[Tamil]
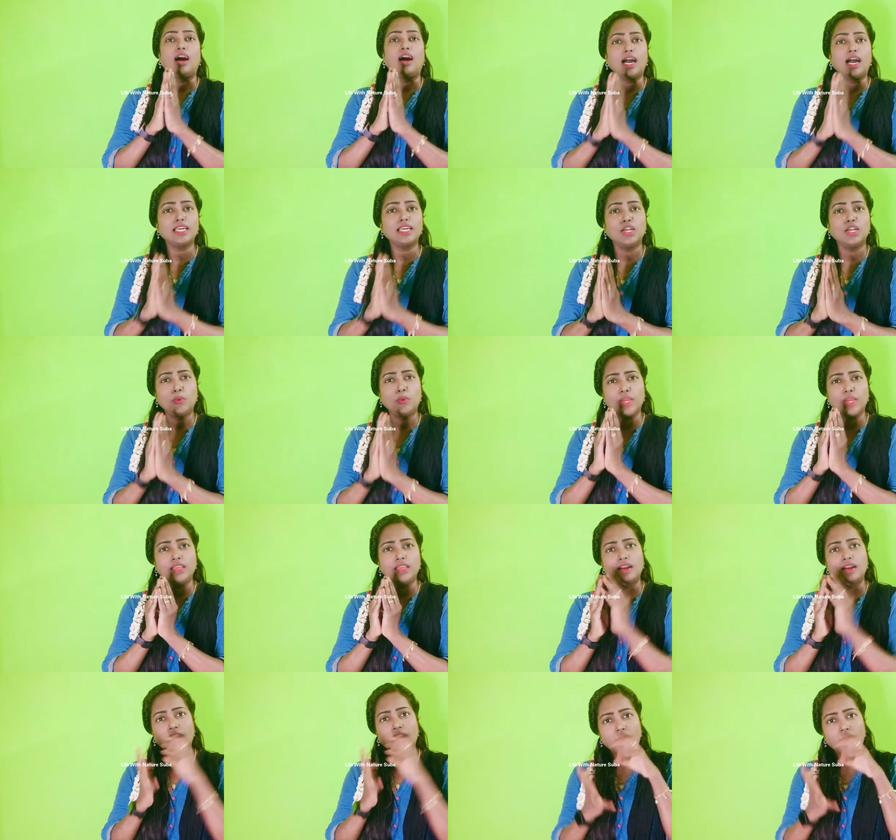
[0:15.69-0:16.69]
ஆண்களுடைய
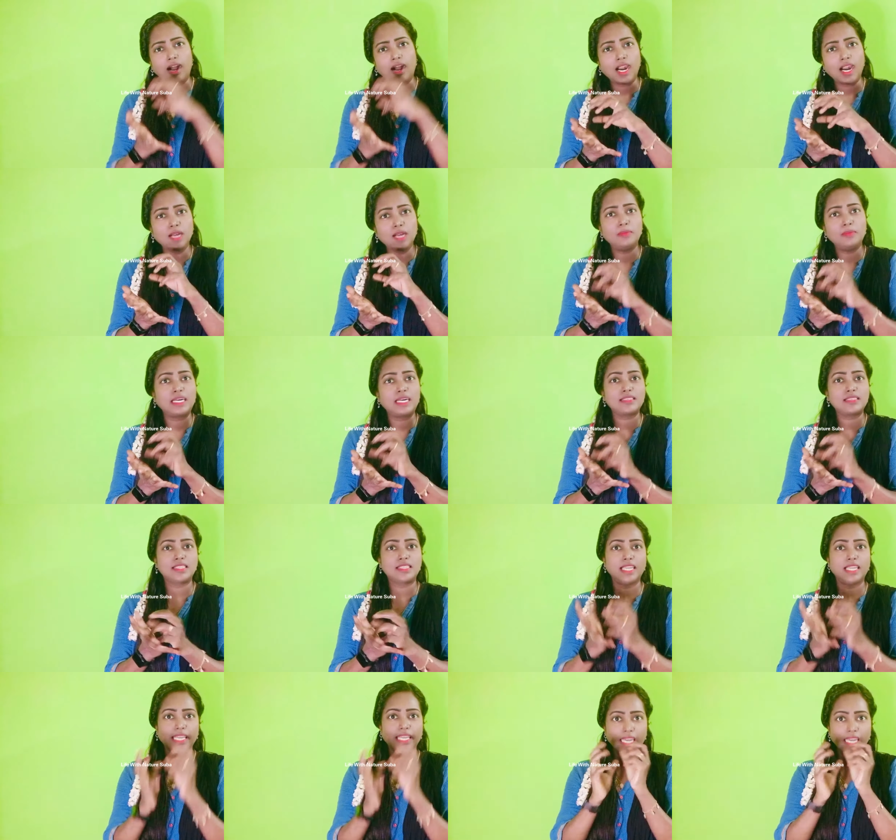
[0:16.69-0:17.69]
ஆள்
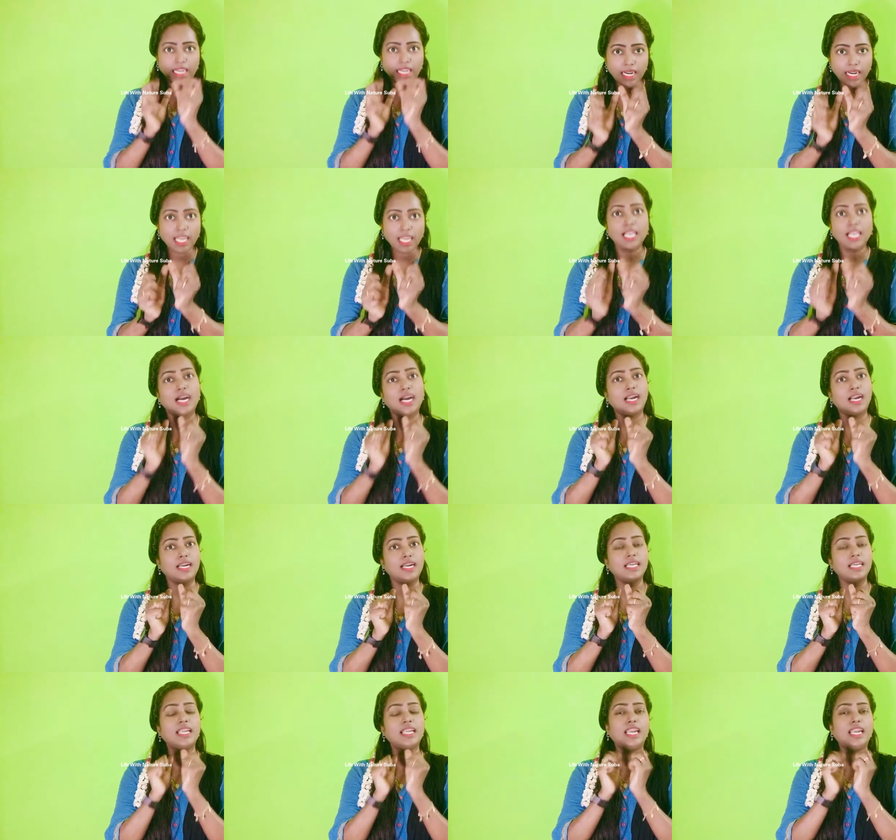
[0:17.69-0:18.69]
மனசுல இன்றைக்கான
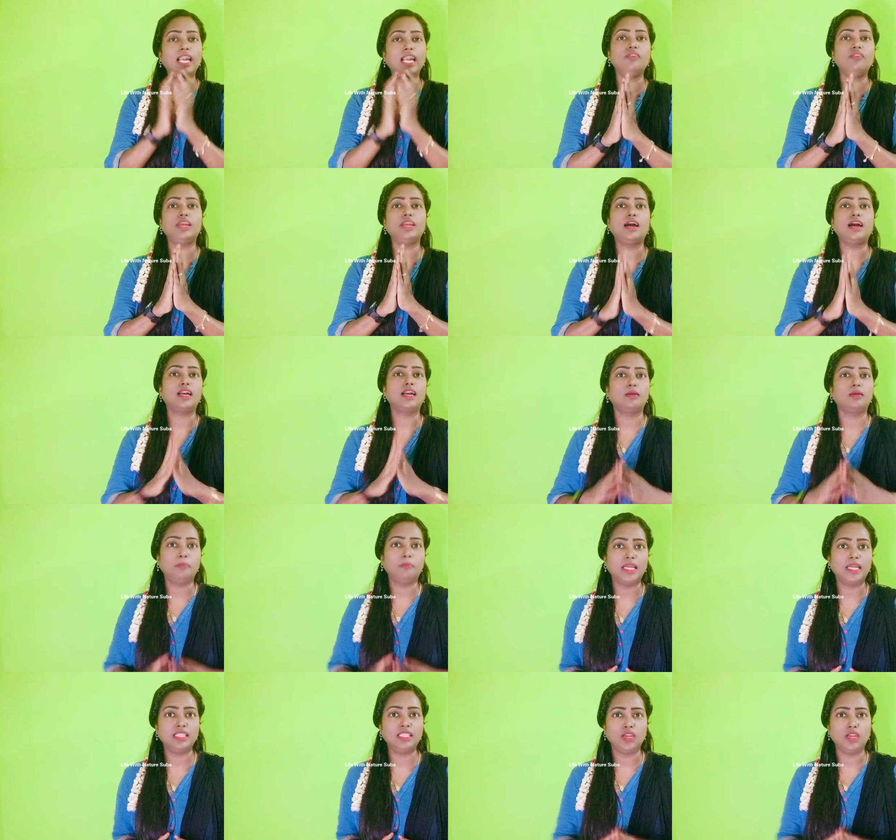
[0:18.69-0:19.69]
கேள்விக்கான
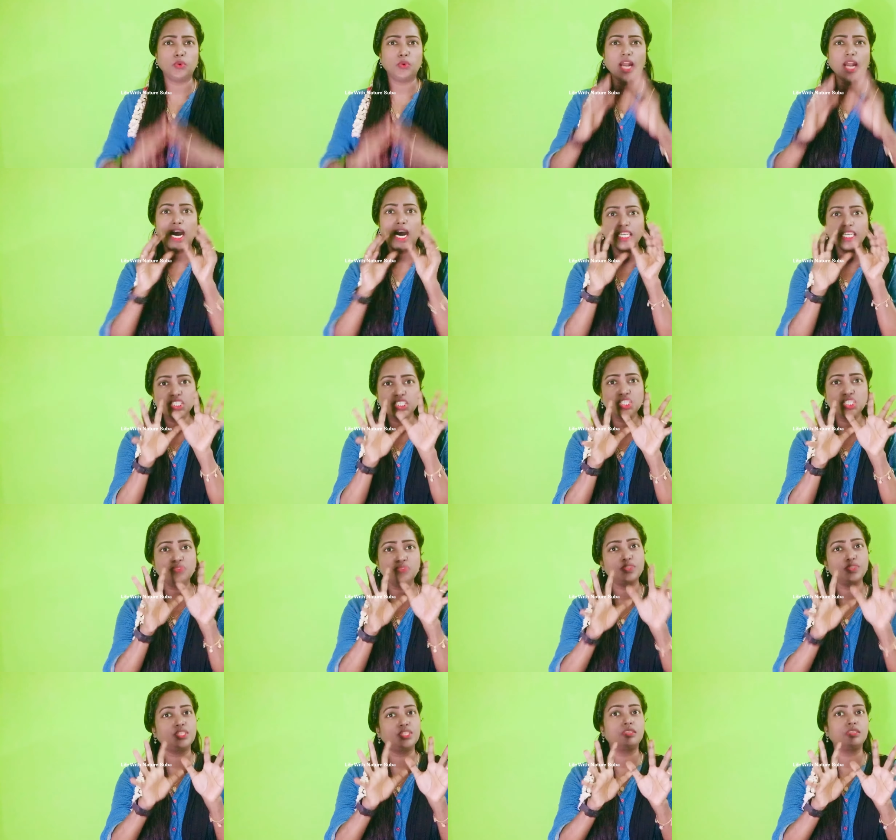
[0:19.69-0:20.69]
பதில் ஒரு அஞ்சு
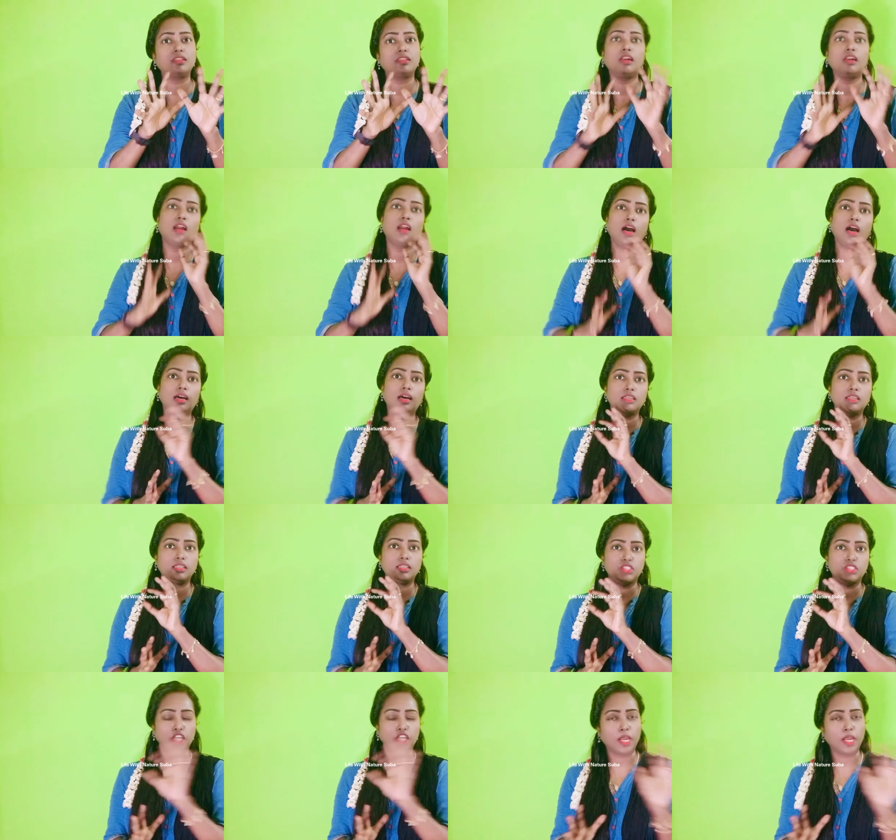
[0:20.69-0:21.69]
விஷயத்துல நான்
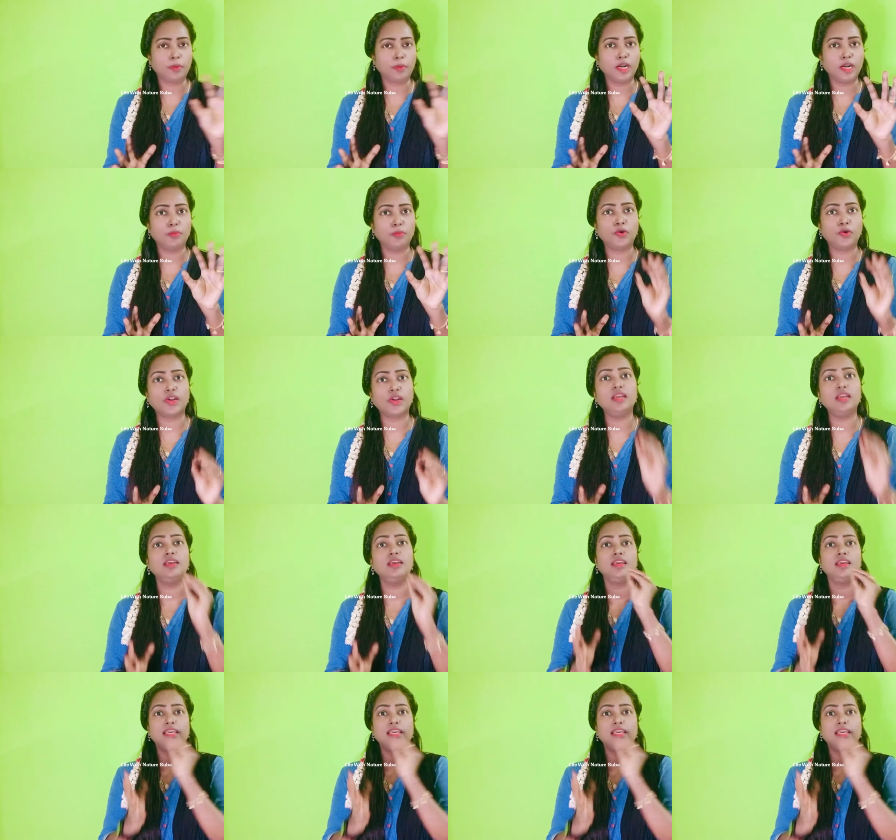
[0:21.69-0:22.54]
ஷேர் பண்ண போறேன்